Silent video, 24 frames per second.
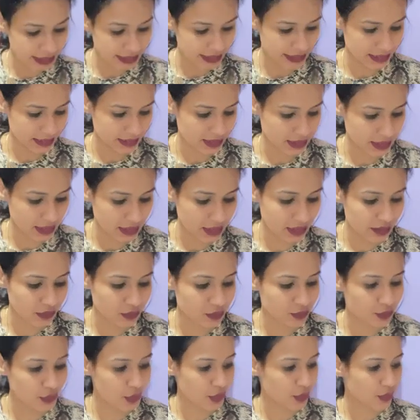किया था
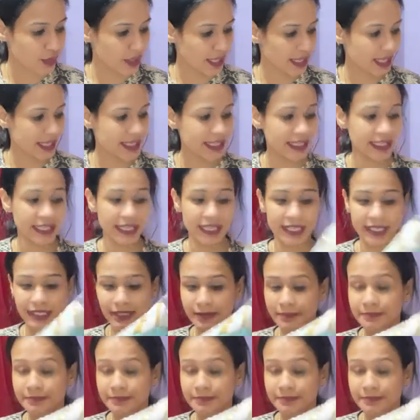वो है ये